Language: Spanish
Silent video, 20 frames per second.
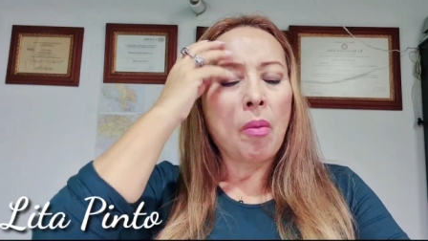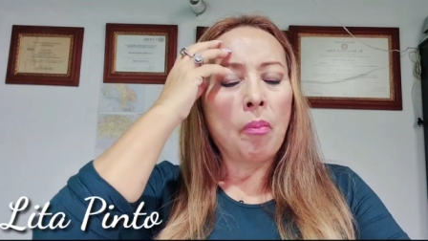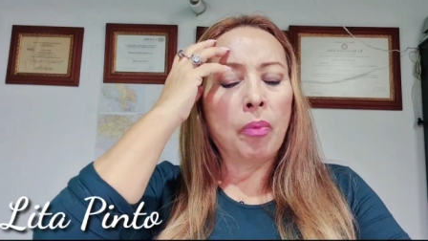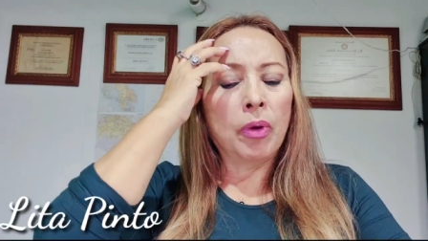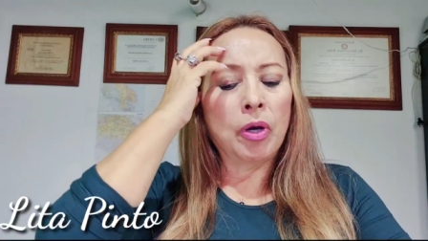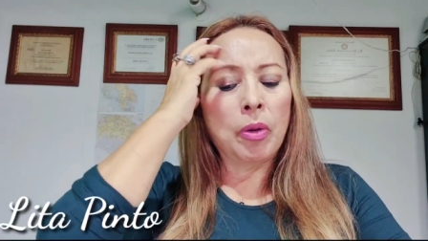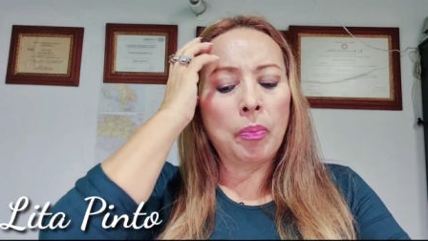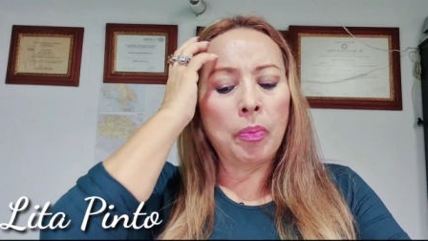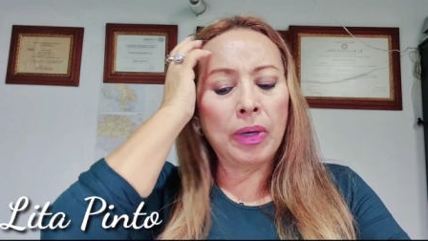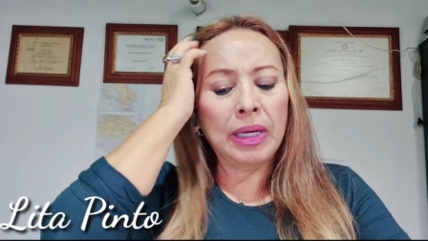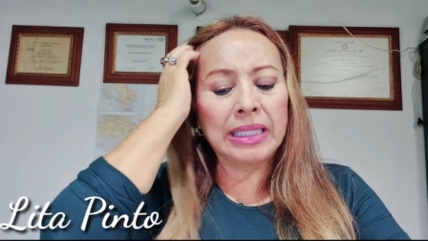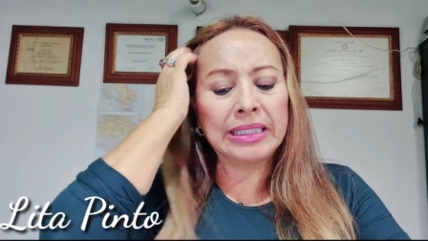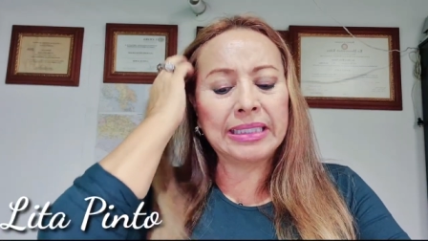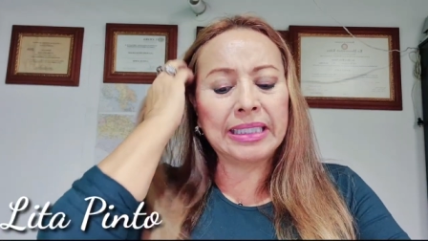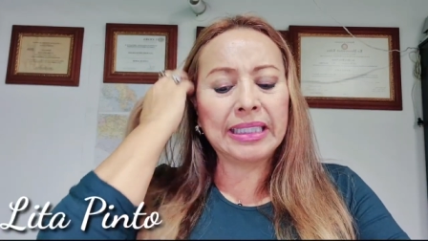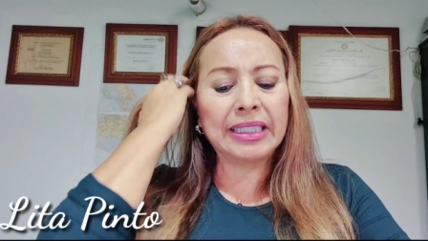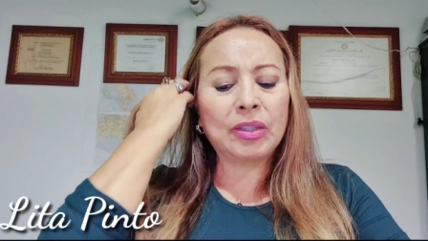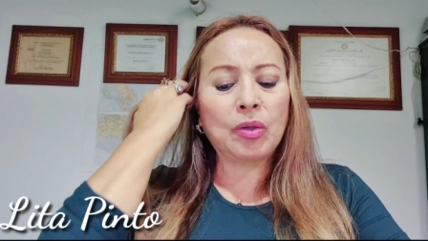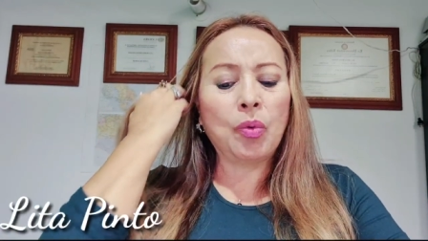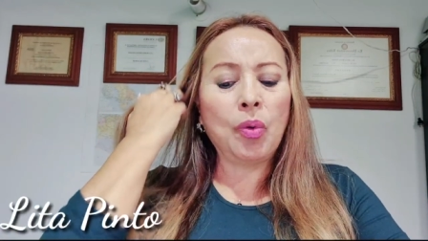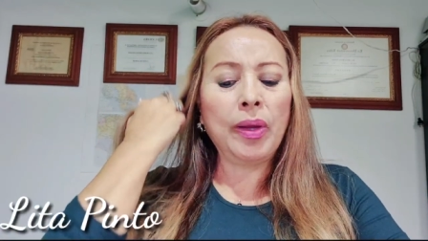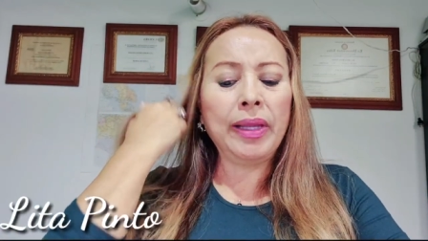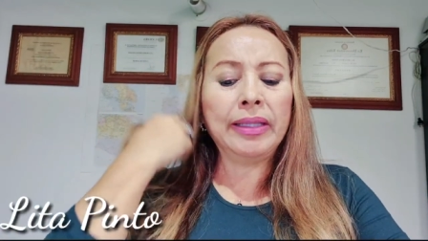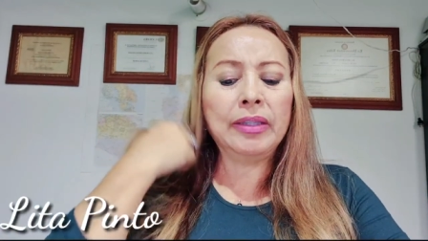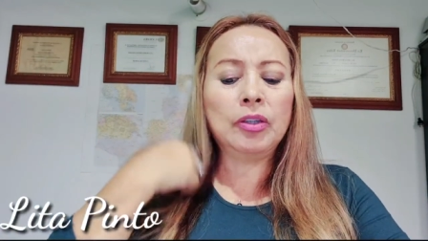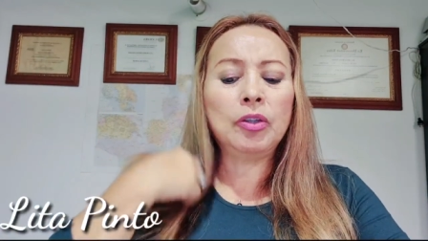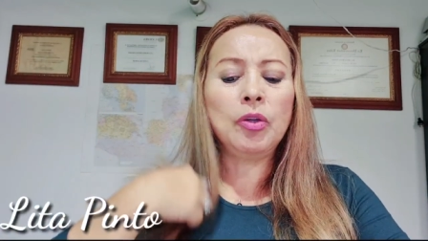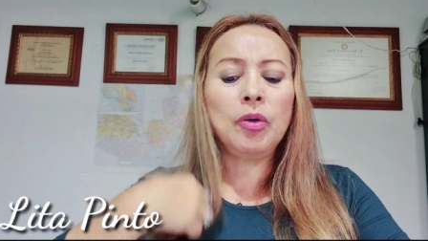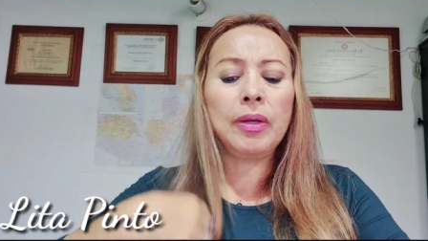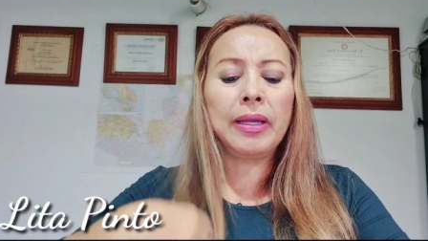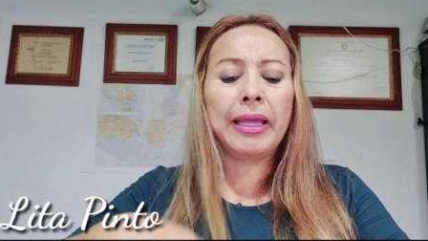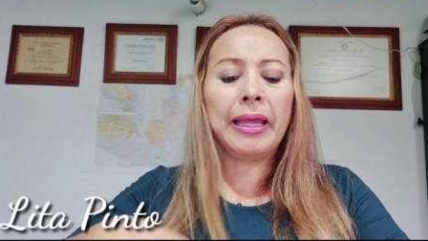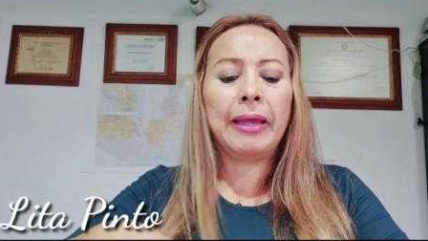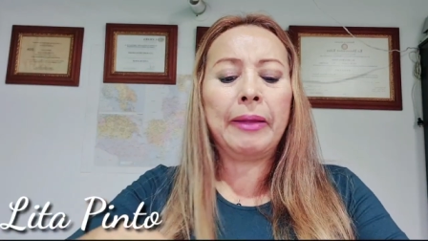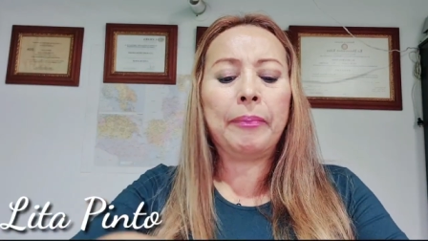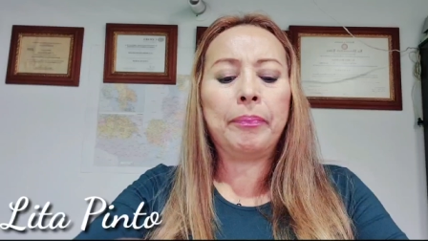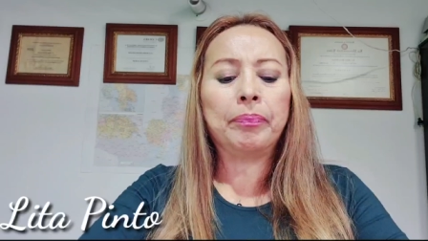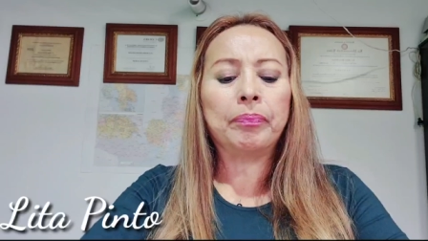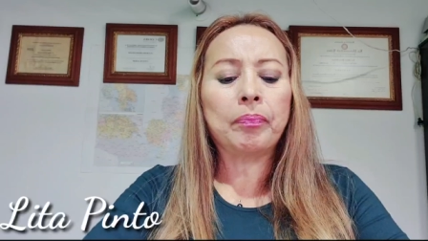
Bueno, pues les cuento que